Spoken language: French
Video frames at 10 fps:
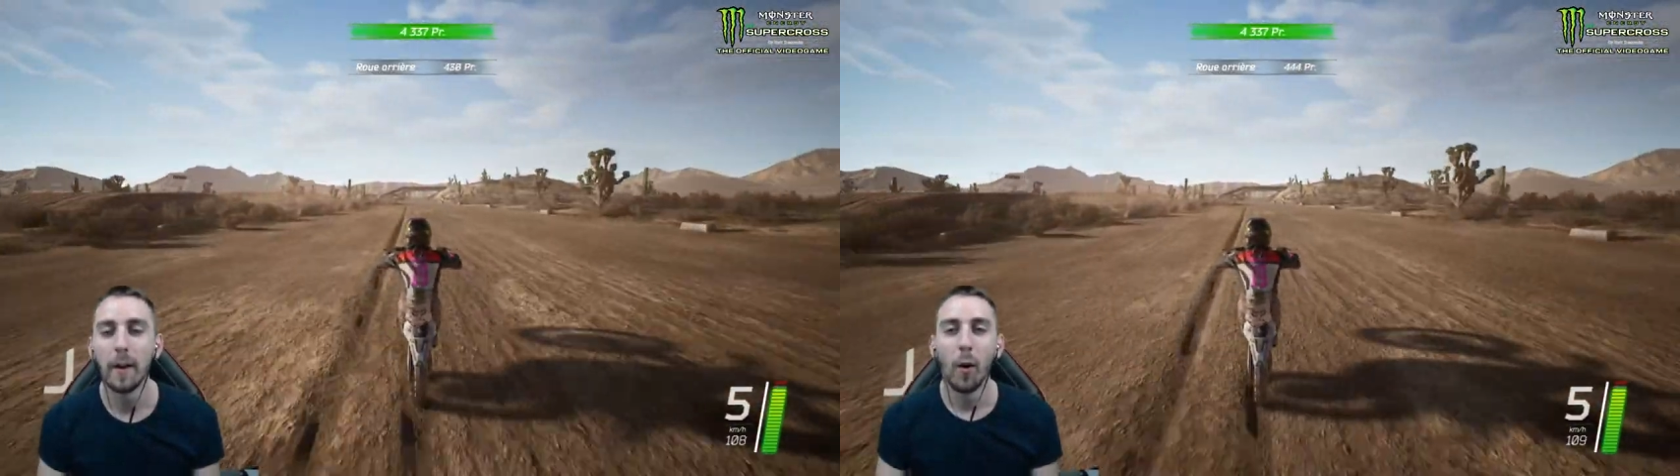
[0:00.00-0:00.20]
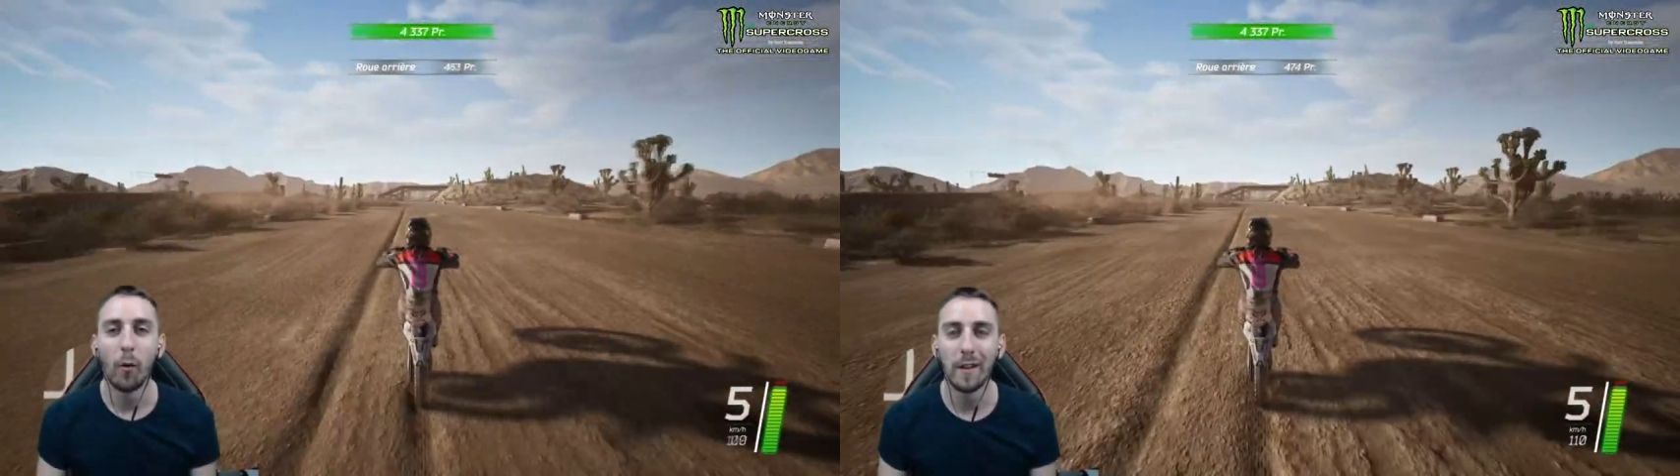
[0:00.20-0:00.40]

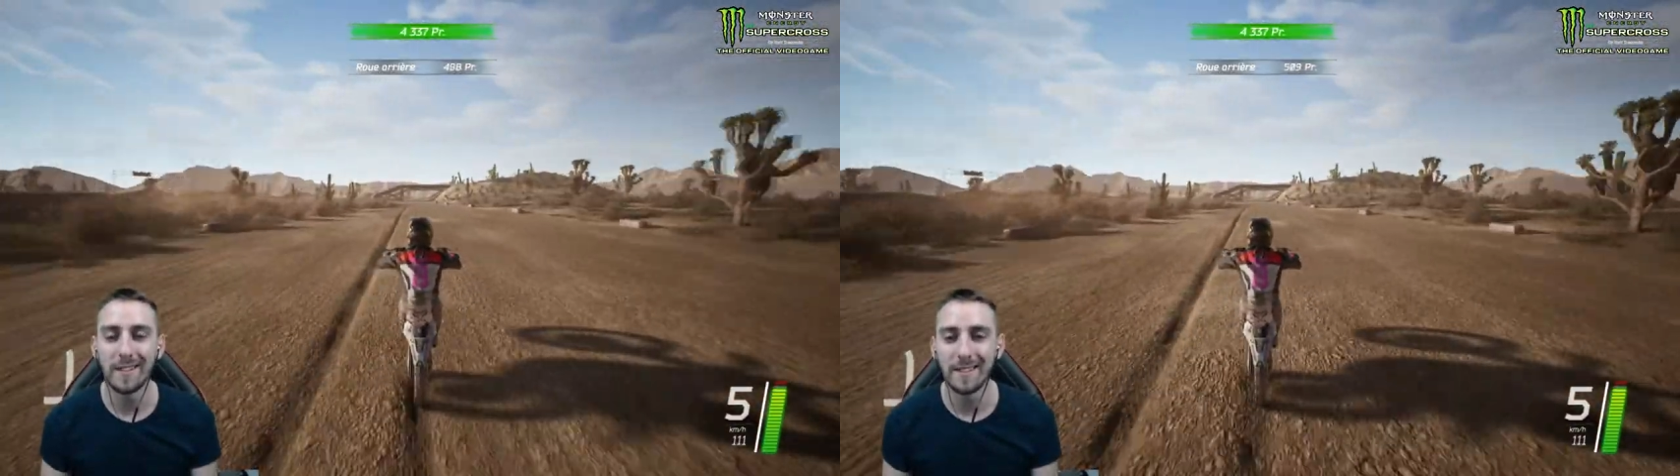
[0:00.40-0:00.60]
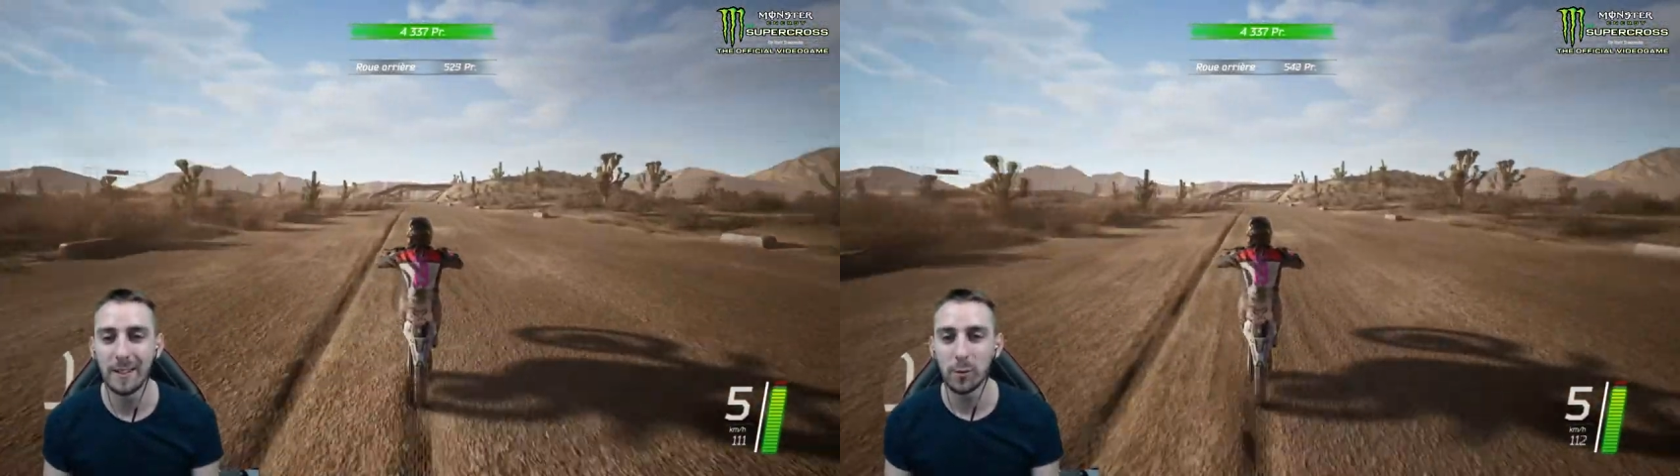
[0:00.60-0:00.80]
On va
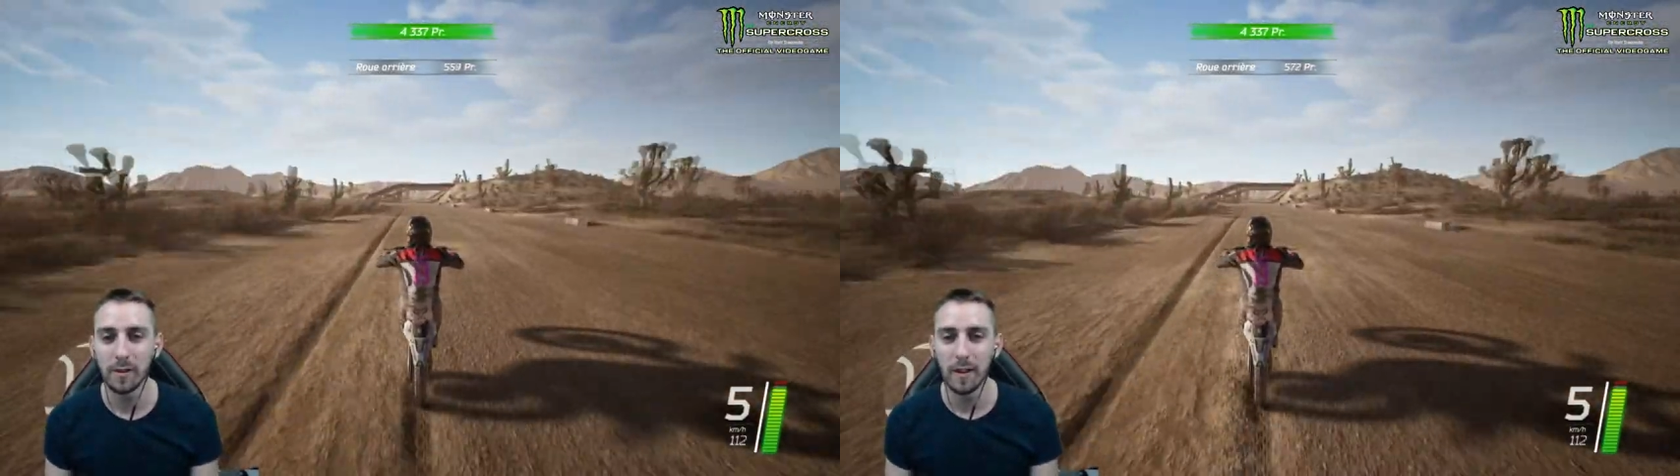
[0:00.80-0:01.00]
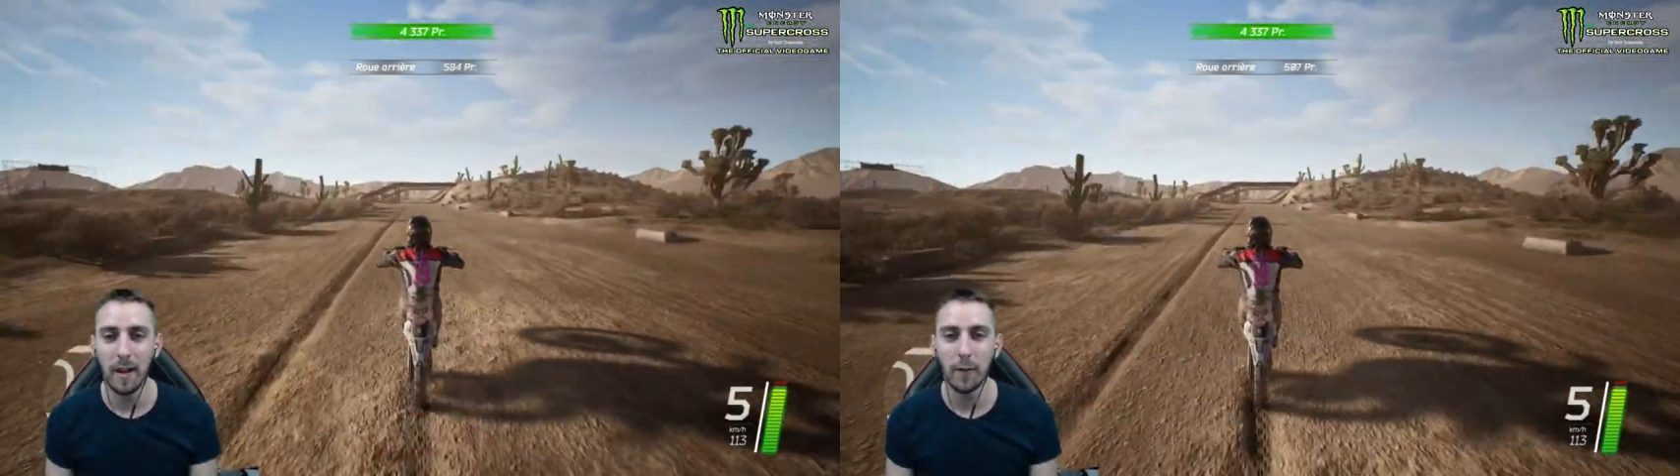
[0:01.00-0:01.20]
tester tout
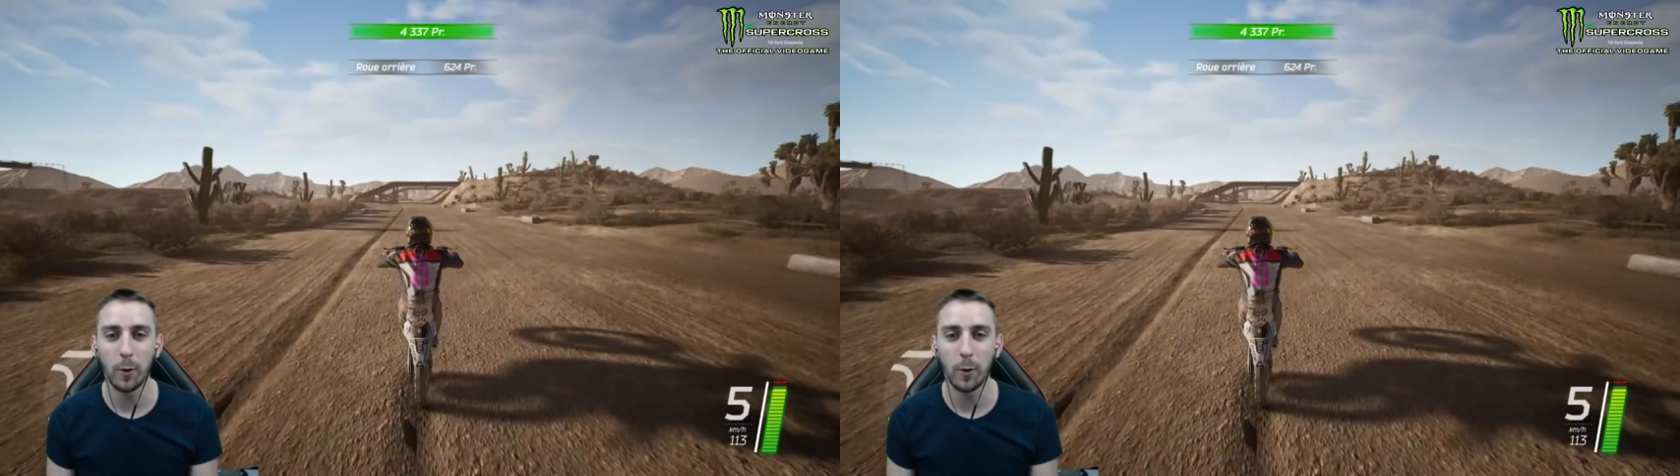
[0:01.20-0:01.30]
ça et